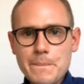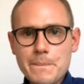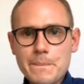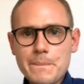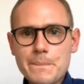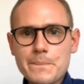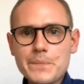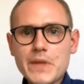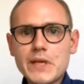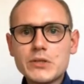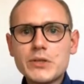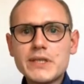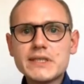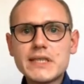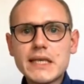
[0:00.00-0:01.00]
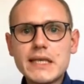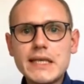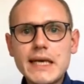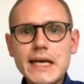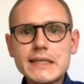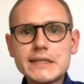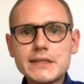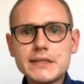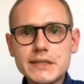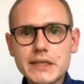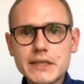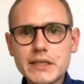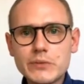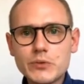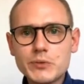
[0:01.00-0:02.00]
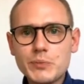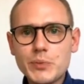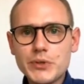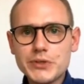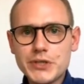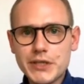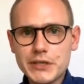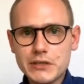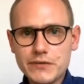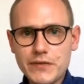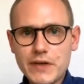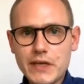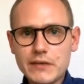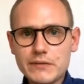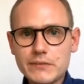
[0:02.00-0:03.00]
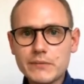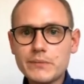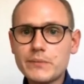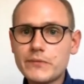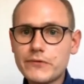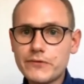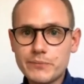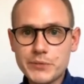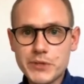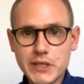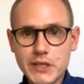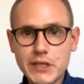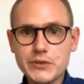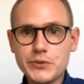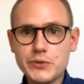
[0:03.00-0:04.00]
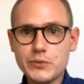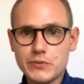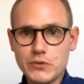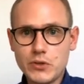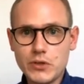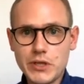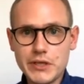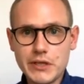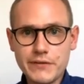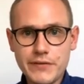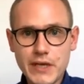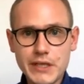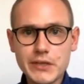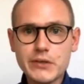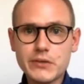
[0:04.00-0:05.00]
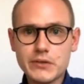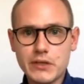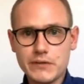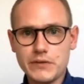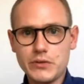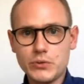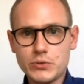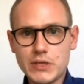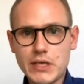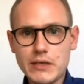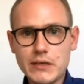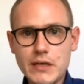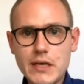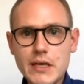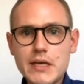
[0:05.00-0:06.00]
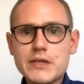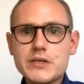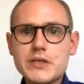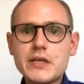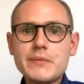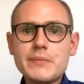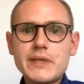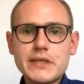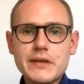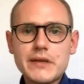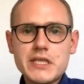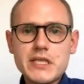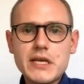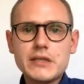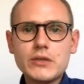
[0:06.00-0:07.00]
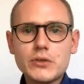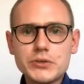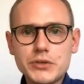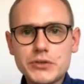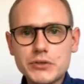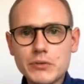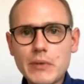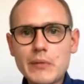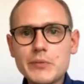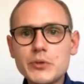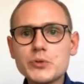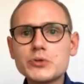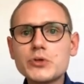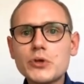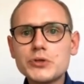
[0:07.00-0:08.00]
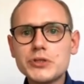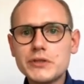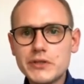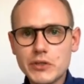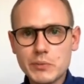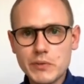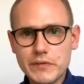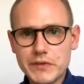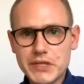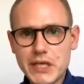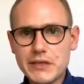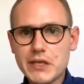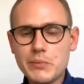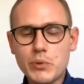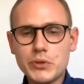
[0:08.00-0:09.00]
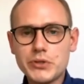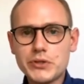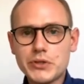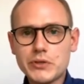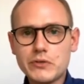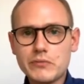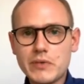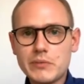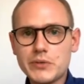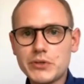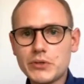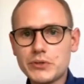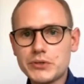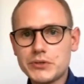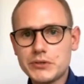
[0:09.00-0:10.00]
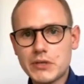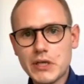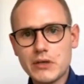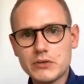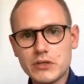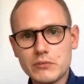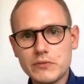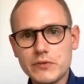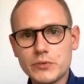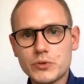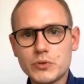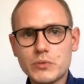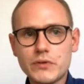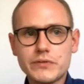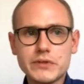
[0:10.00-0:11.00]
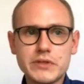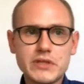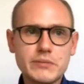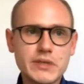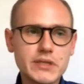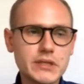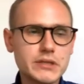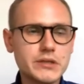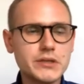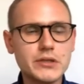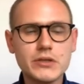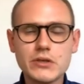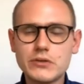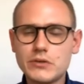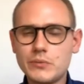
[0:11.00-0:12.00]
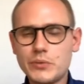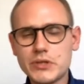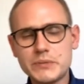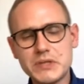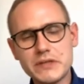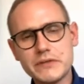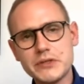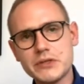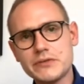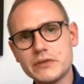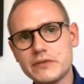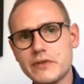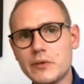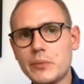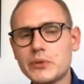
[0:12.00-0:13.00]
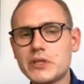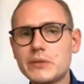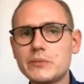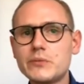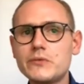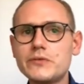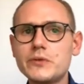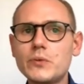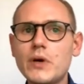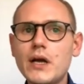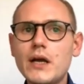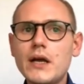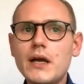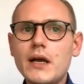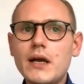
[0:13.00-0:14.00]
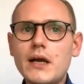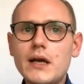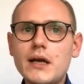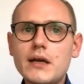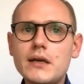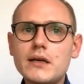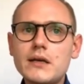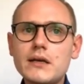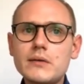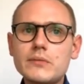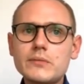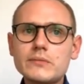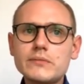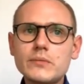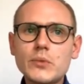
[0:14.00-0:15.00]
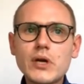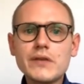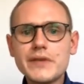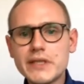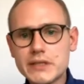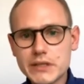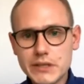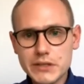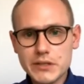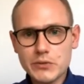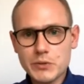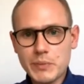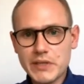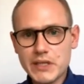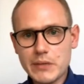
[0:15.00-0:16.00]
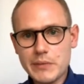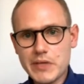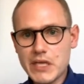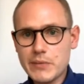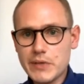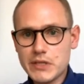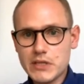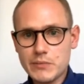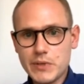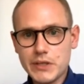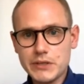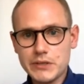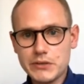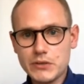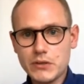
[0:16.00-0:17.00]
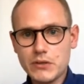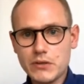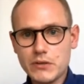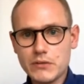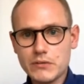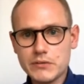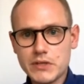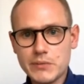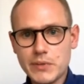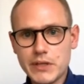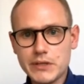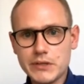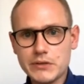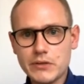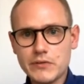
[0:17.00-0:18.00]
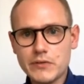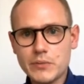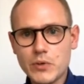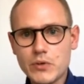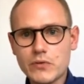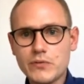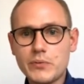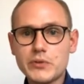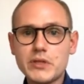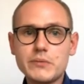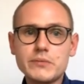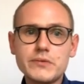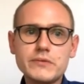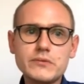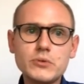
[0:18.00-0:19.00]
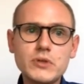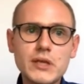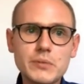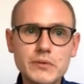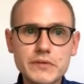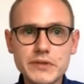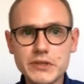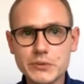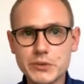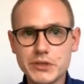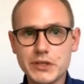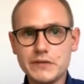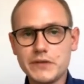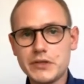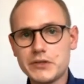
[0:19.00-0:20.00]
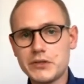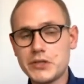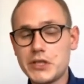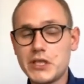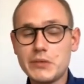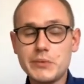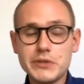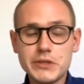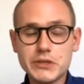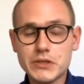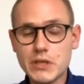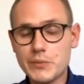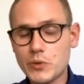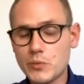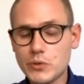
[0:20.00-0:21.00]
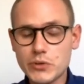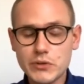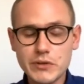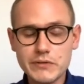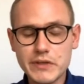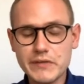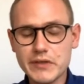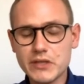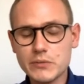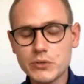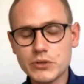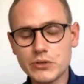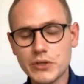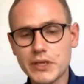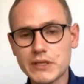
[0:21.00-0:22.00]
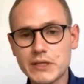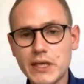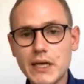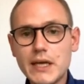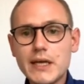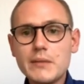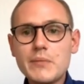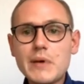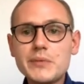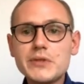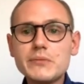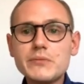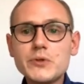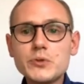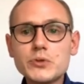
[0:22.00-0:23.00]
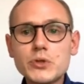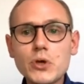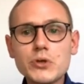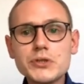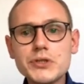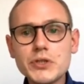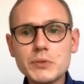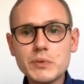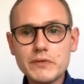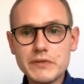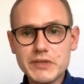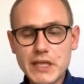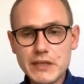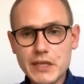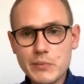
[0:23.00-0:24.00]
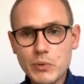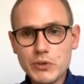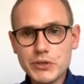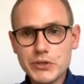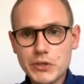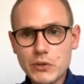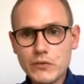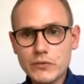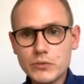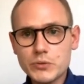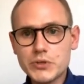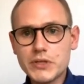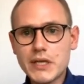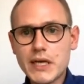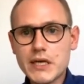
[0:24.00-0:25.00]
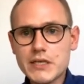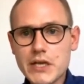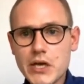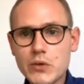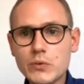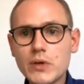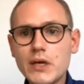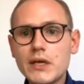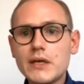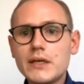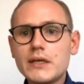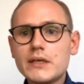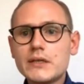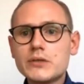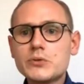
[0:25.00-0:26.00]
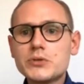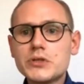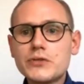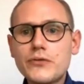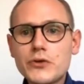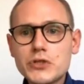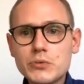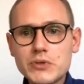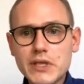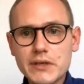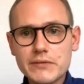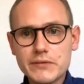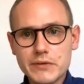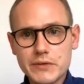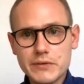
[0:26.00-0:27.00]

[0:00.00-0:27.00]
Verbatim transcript: mm, to jest taki jasny sygnał do społeczeństwa w przededniu kolejnej fali koronawirusa, że tej masek nie trzeba nosić. No mamy już dość nieodpowiedzialnych polityków, mamy dość tego, co mówił Szumowski, że maseczki nie chronią, potem się wycofywał, potem mówił e, Morawiecki, że już pandemii nie ma, trzeba iść, do, trzeba iść do wyborów. Potem Duda powiedział, że nie wierzy, że się nie będzie szczepił, bo to nie, nie wiadomo co jest. Mamy już dość nieodpowiedzialnych polityków, którzy narażają, e, którzy tworzą te, e,